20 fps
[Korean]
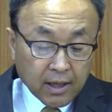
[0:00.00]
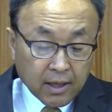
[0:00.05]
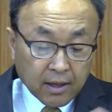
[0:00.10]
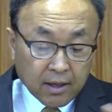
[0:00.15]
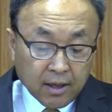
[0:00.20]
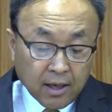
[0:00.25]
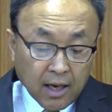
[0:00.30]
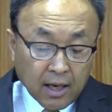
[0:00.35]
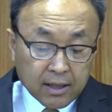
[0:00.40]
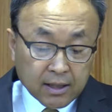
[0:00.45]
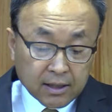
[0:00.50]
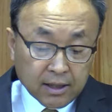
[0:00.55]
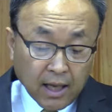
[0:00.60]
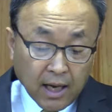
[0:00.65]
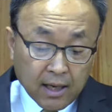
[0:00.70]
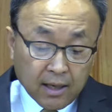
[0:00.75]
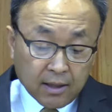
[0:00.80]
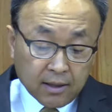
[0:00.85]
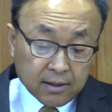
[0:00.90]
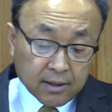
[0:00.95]
그가
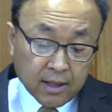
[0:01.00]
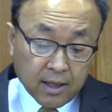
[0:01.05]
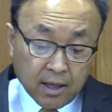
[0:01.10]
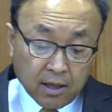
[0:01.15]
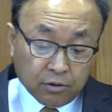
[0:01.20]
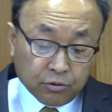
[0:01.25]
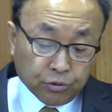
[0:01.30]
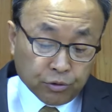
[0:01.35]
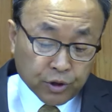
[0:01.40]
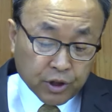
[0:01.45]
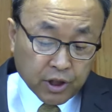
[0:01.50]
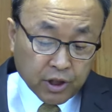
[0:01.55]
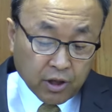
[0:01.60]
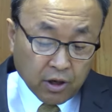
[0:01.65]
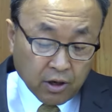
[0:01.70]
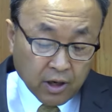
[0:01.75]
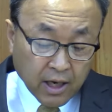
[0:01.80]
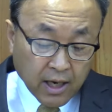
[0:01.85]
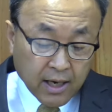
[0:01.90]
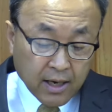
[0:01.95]
그날 제
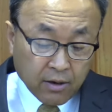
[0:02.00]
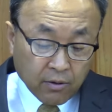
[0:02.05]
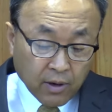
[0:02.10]
구시경에